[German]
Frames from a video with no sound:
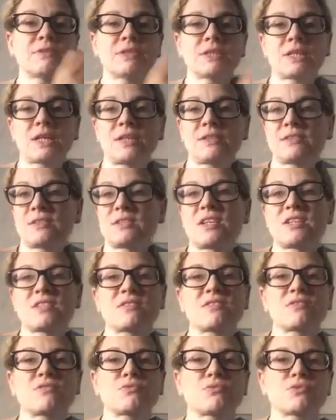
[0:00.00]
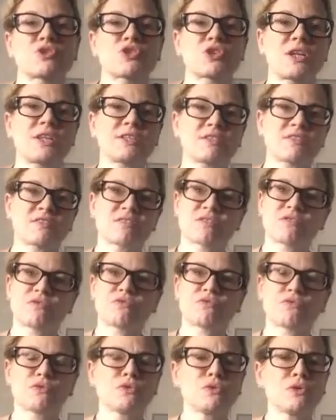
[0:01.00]
aber ich hatte dann so ein schlechtes
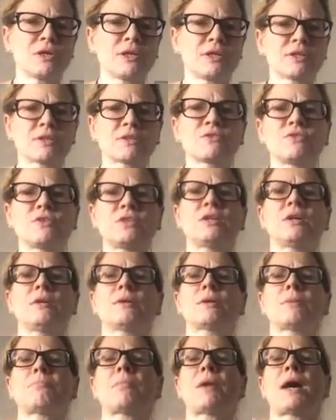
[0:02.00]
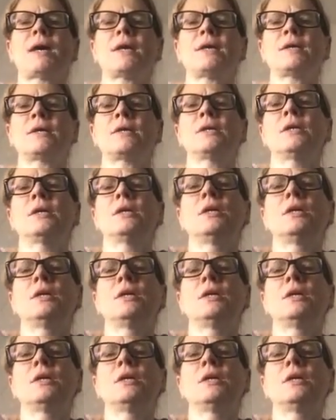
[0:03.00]
Gefühl irgendwie da dabei,